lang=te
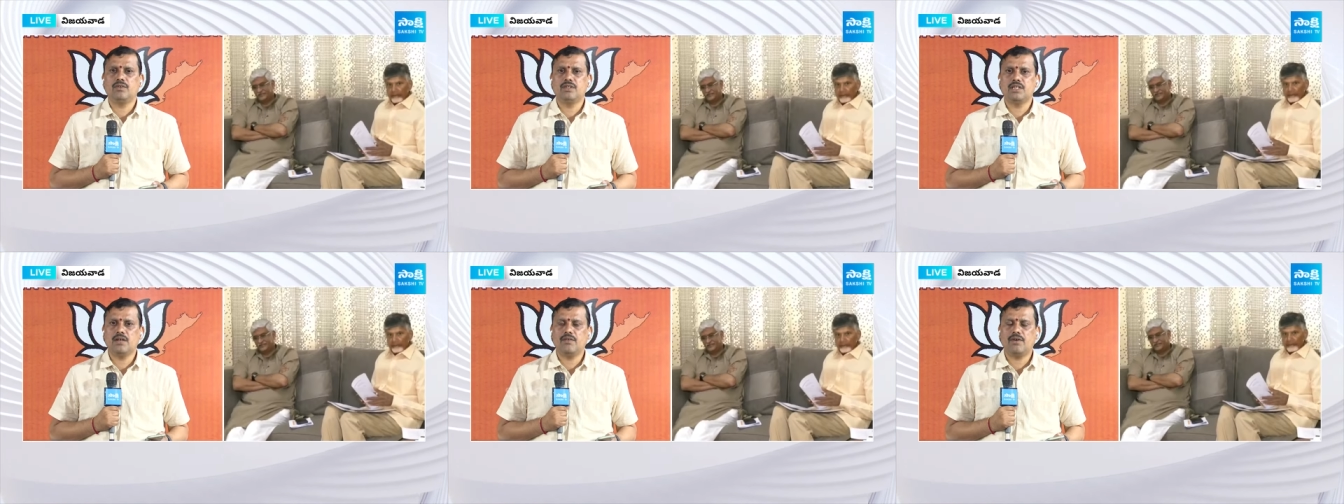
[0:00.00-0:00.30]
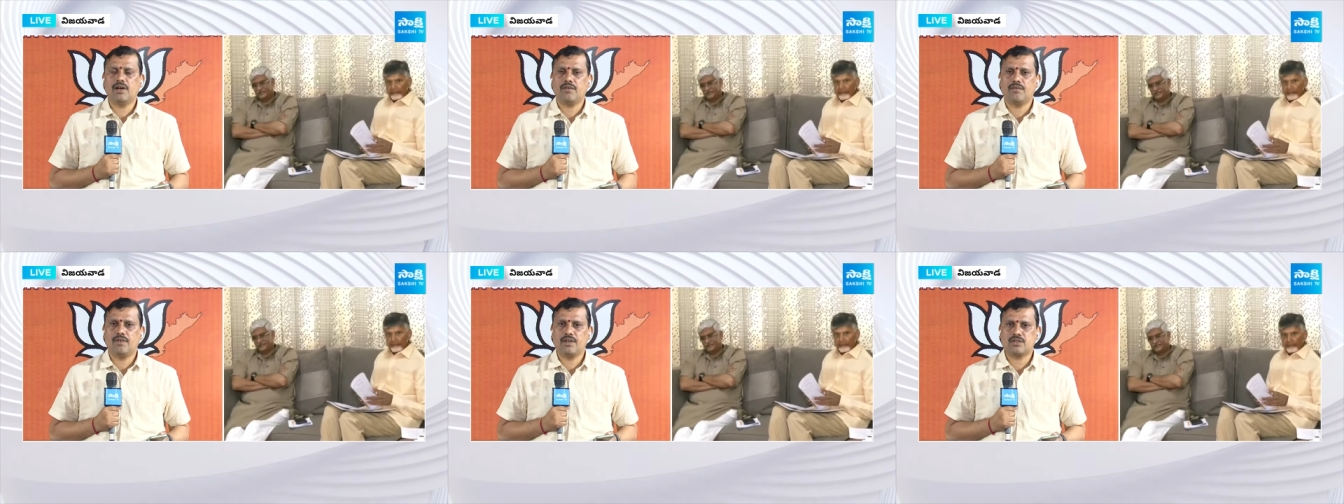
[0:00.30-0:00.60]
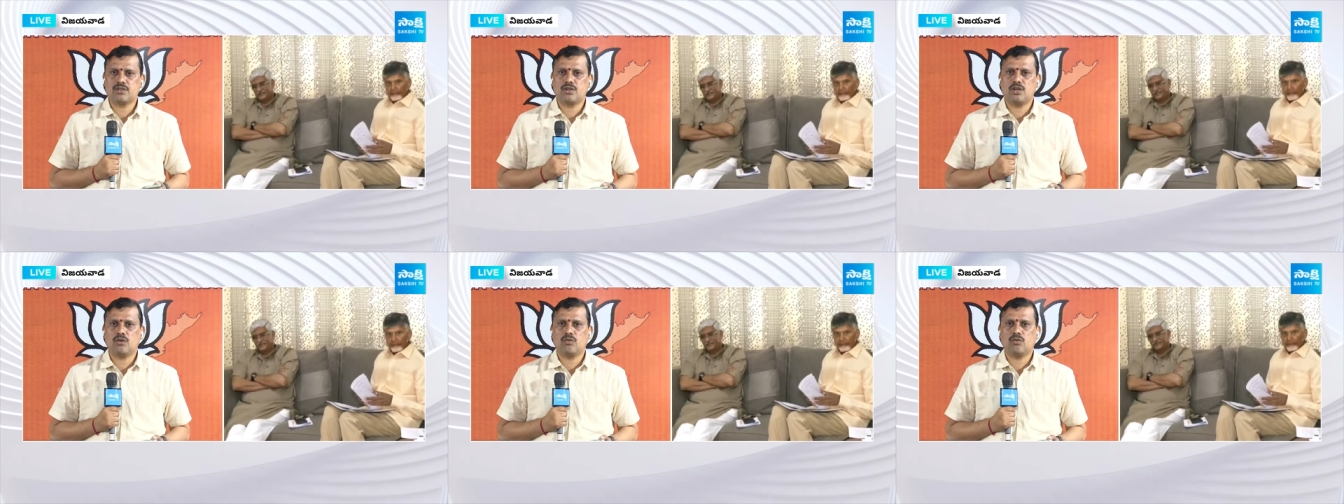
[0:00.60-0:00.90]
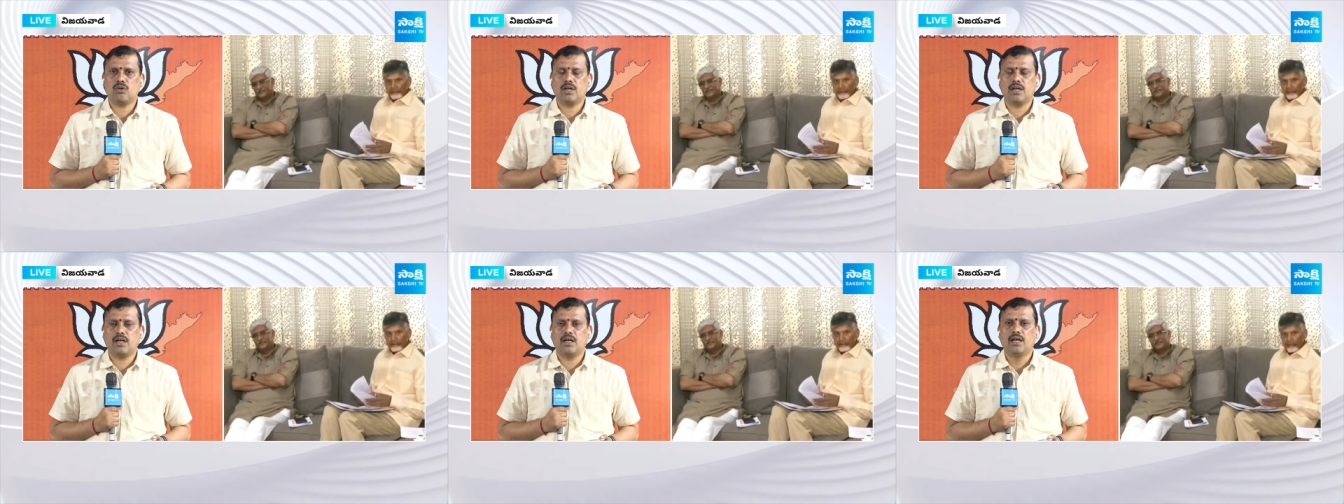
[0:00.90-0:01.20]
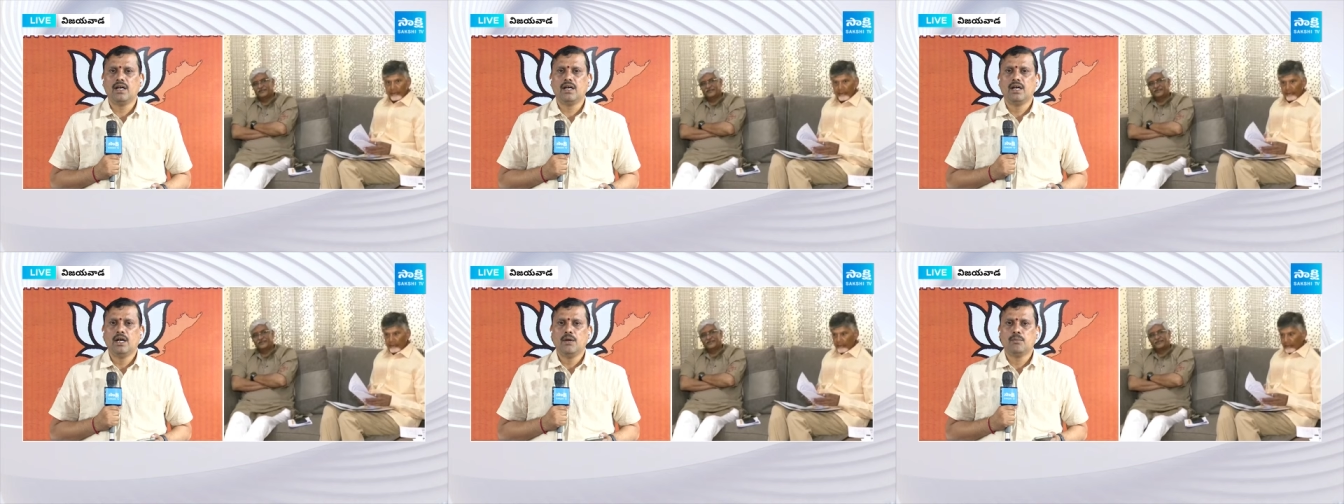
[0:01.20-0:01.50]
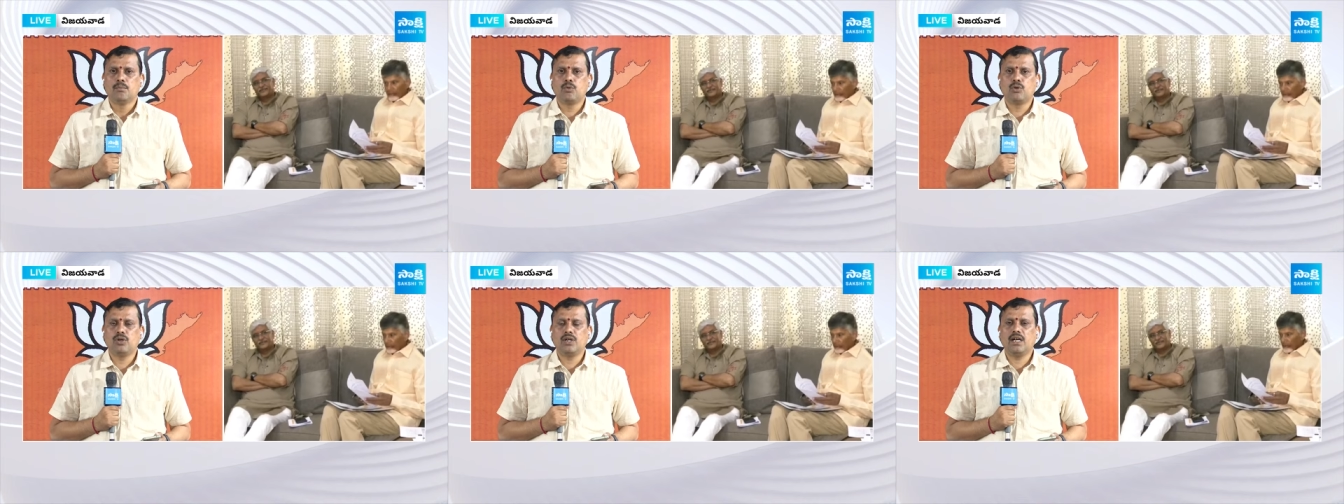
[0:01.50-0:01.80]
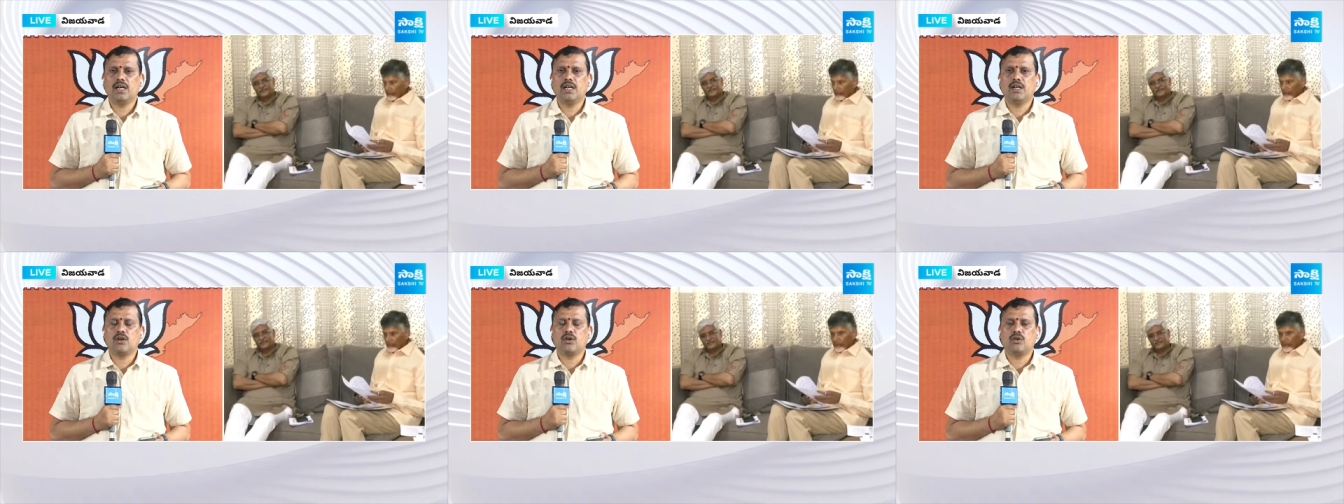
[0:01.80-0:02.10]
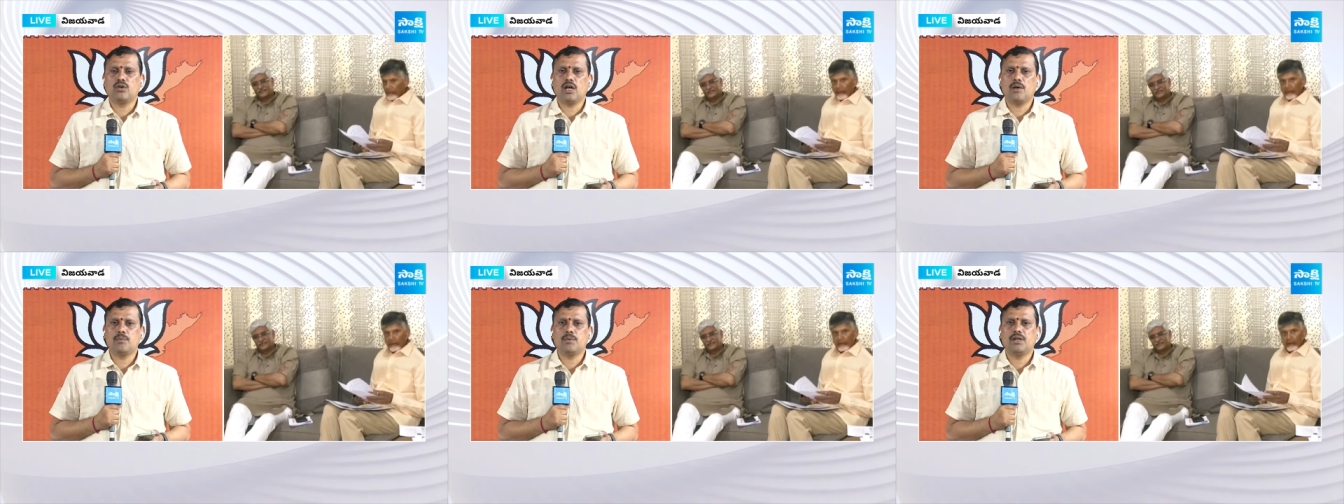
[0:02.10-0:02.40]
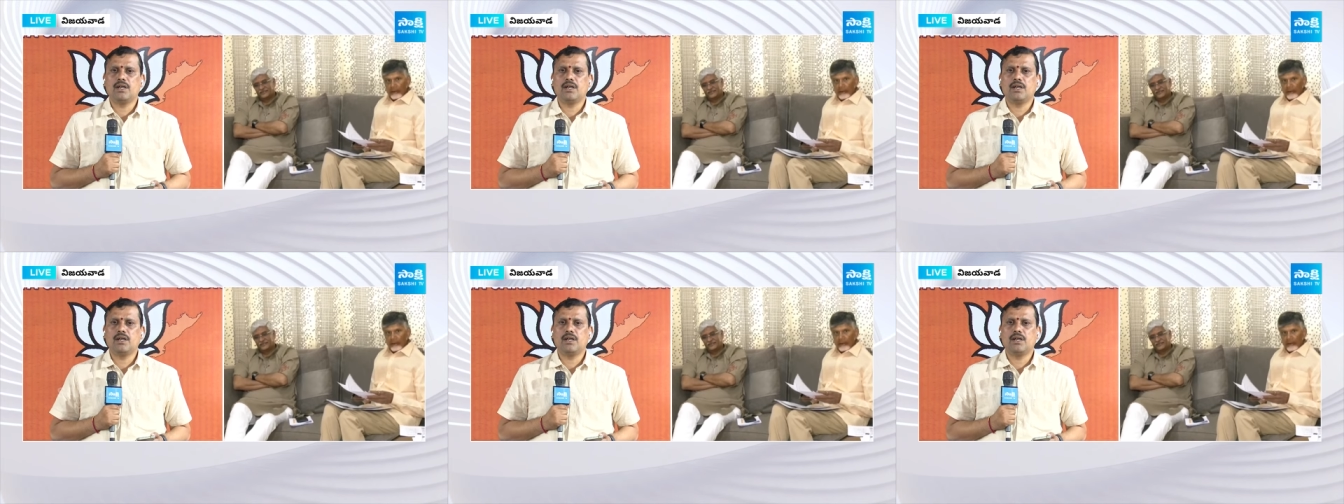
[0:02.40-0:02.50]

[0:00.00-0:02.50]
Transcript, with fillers: విజయవాడ వెస్ట్లో కూడా పురిగెళ్ల రఘురామును